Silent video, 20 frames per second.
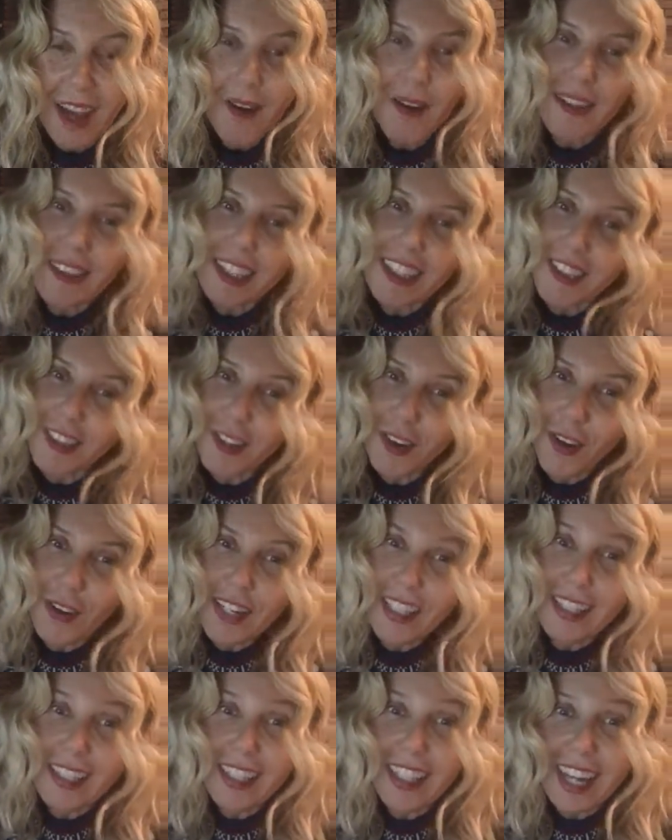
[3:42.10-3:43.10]
Questa
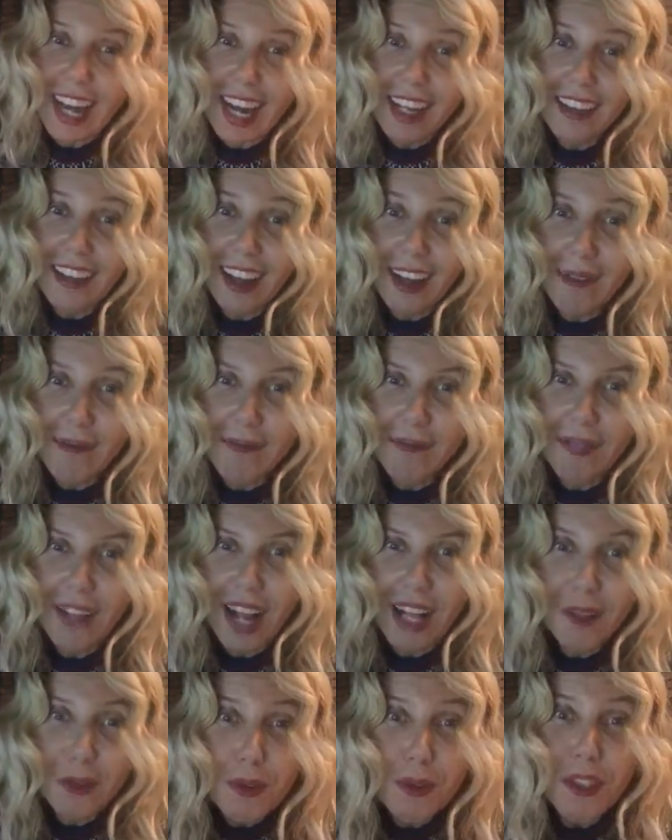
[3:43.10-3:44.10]
storia è dedicata
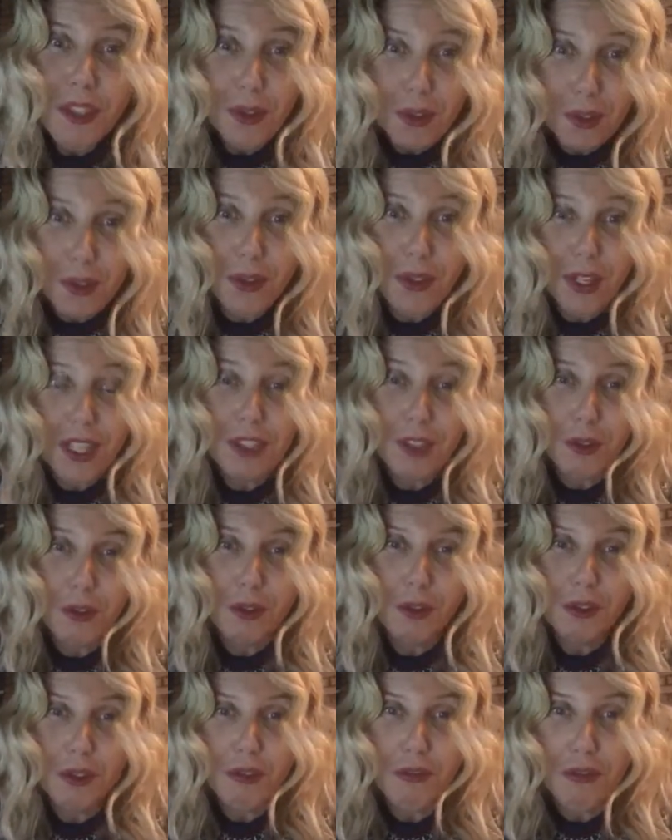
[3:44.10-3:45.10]
a tutti coloro che
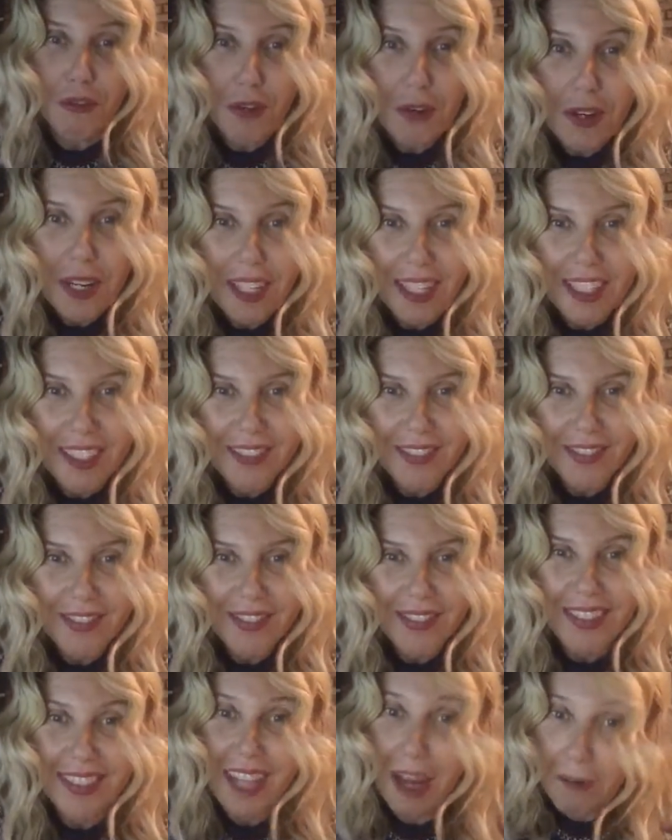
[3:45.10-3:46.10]
sono così folli
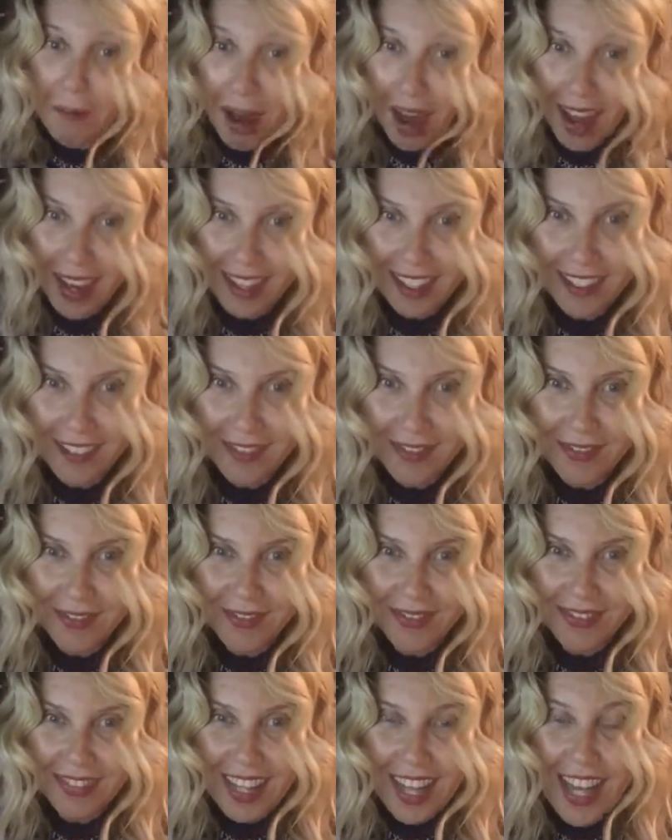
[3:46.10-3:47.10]
da amare
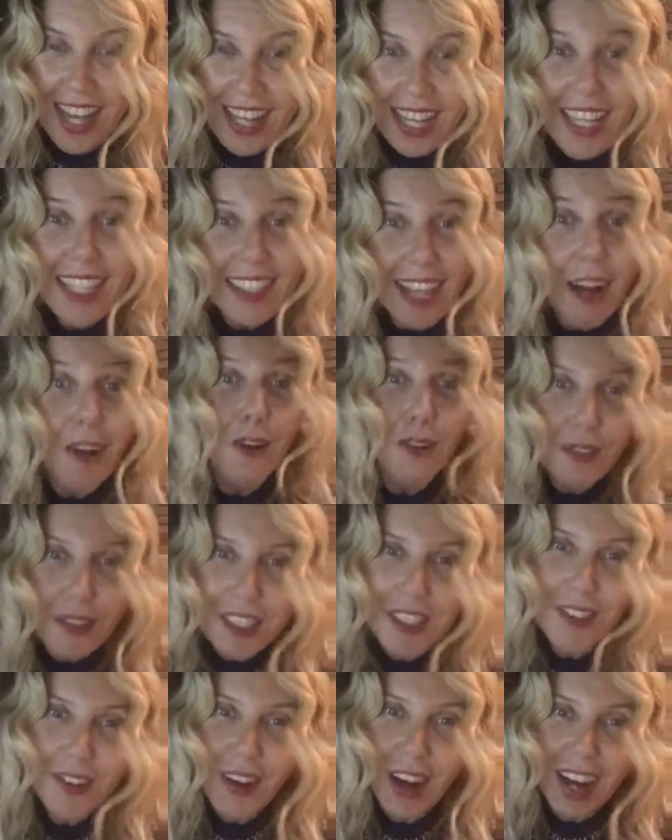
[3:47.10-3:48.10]
e da
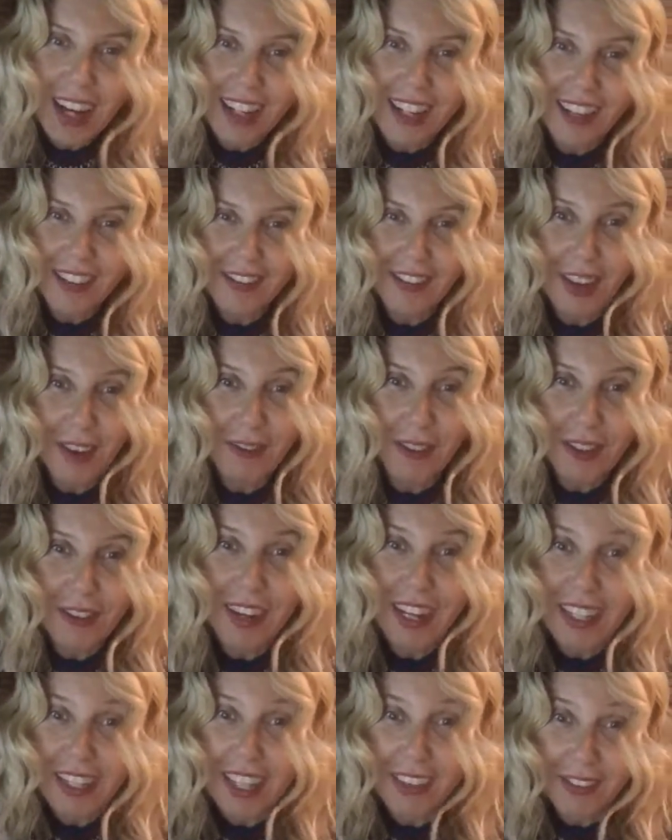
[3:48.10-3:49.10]
continuare a
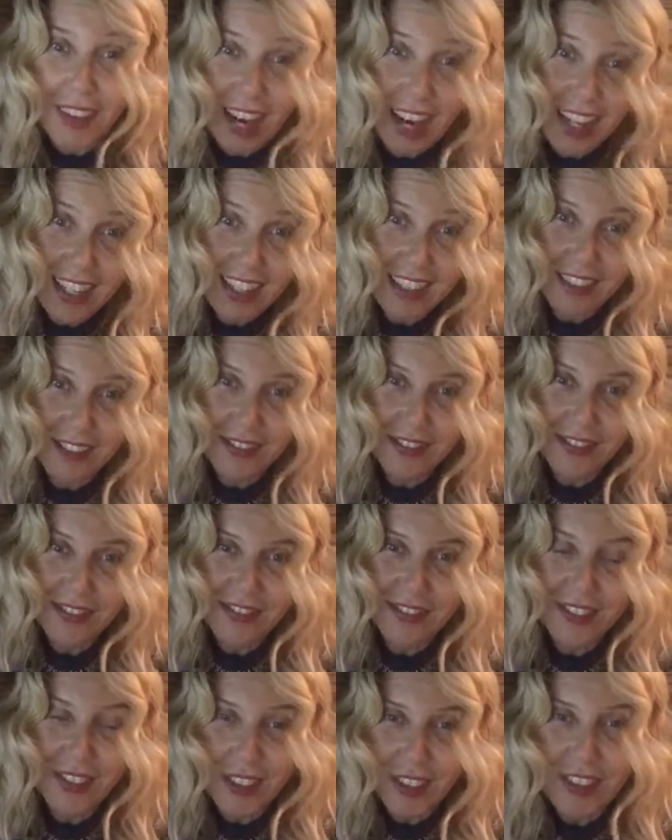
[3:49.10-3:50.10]
provare ad amare
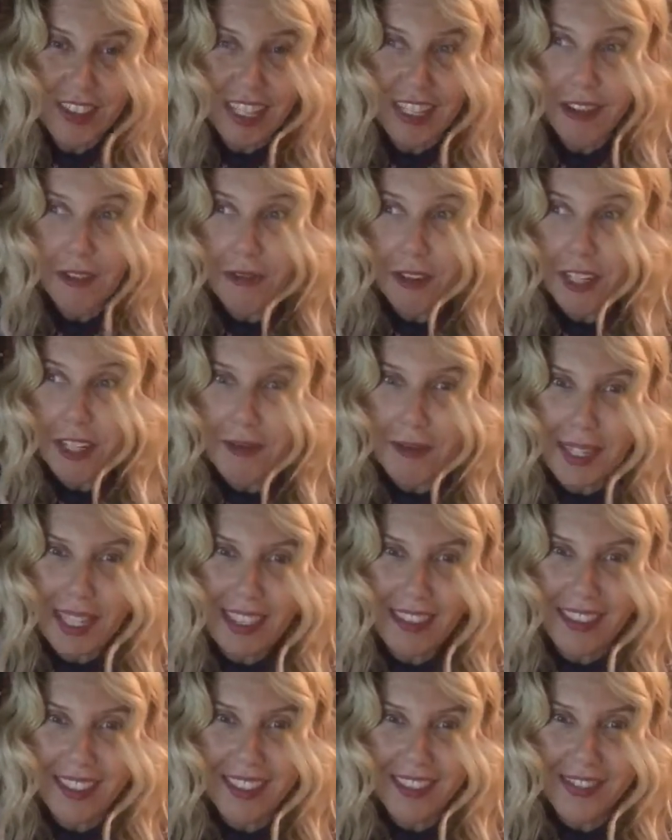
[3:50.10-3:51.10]
nonostante i
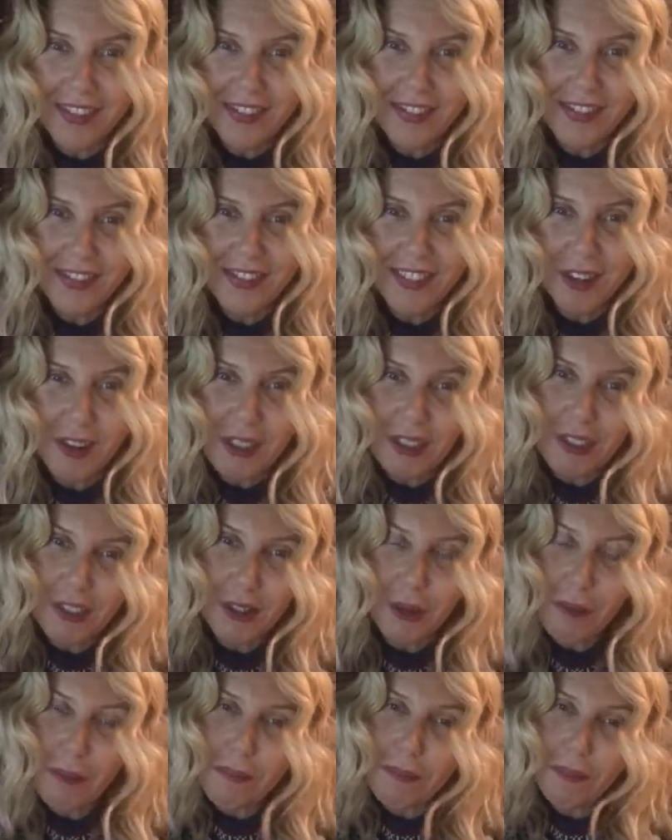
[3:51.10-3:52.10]
fallimenti.
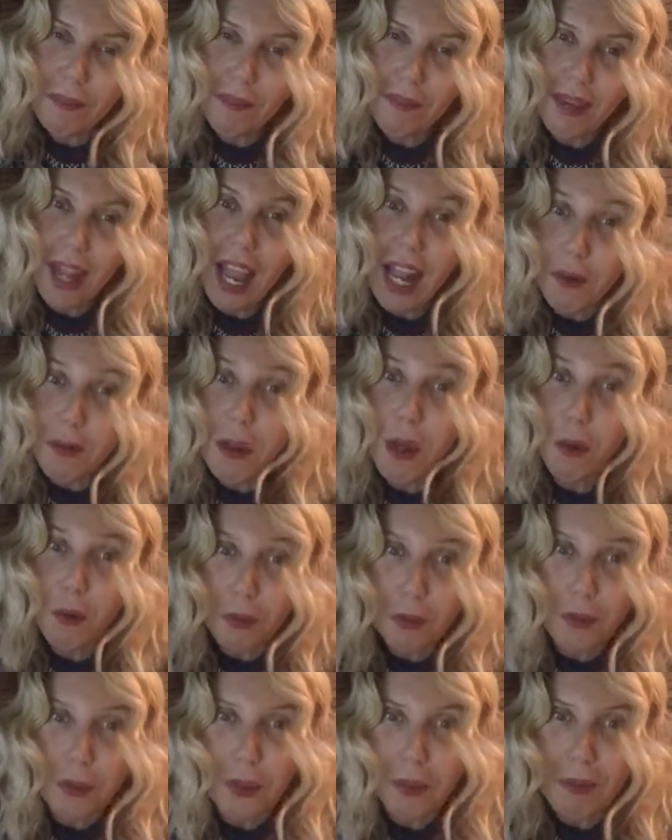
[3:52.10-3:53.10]
Questo è il mio
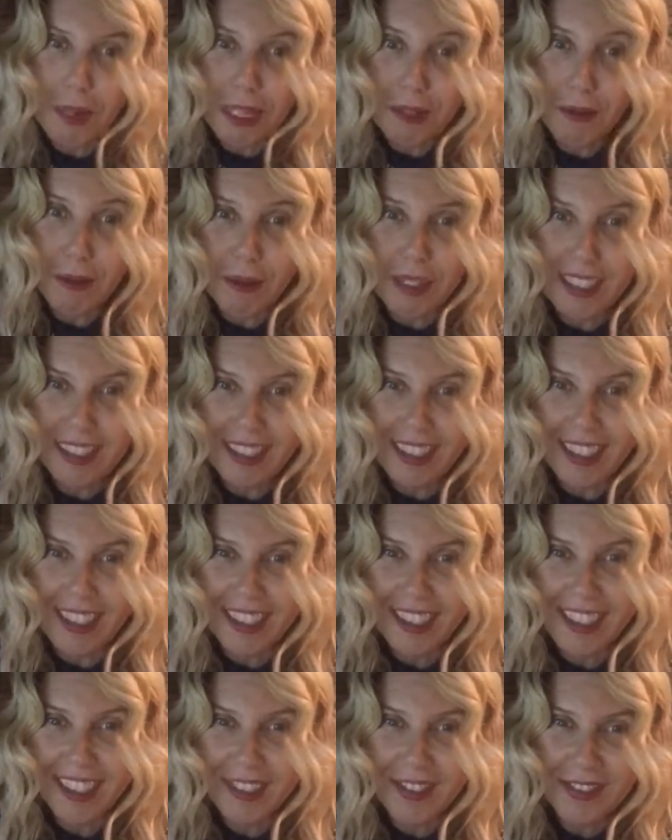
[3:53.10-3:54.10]
augurio per il
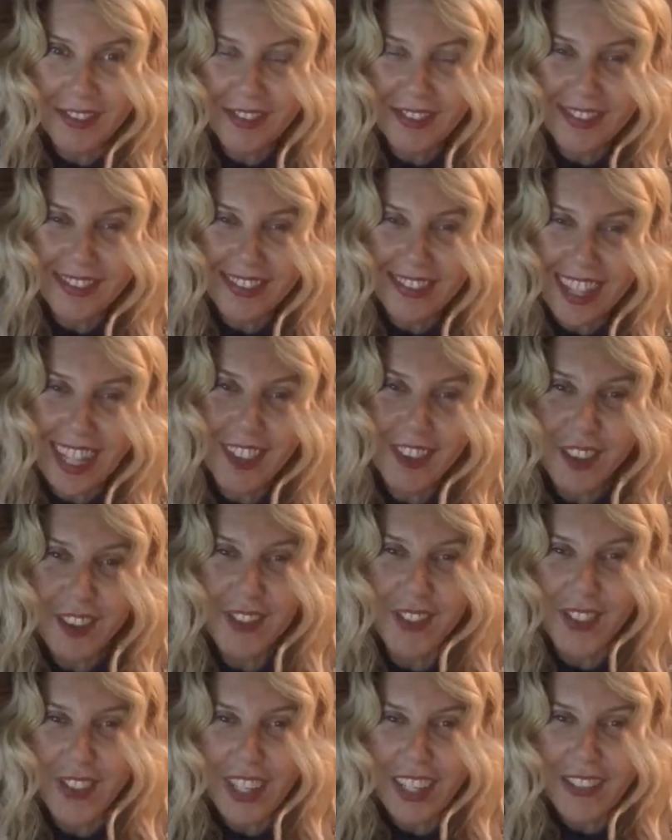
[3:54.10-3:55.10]
2016. Tanto
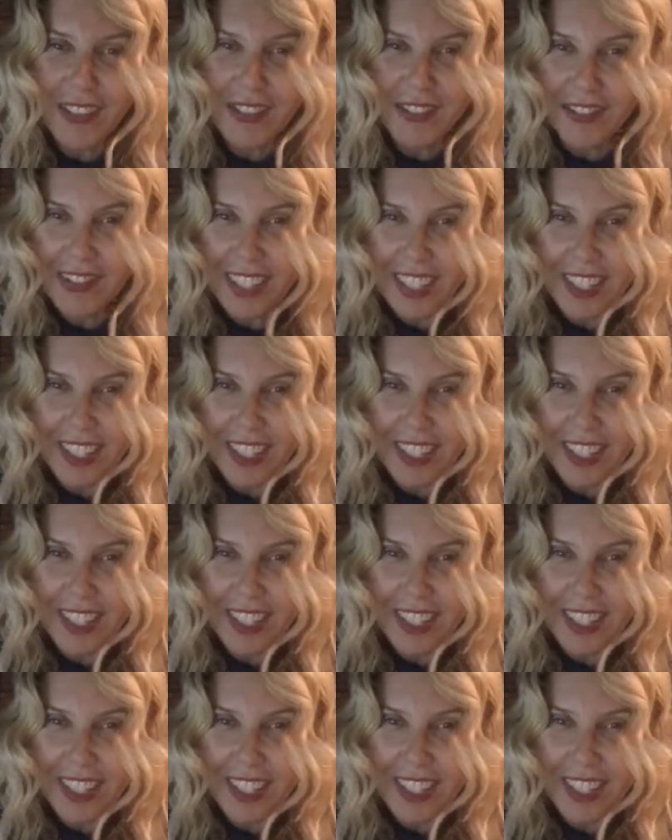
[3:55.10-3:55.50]
amore.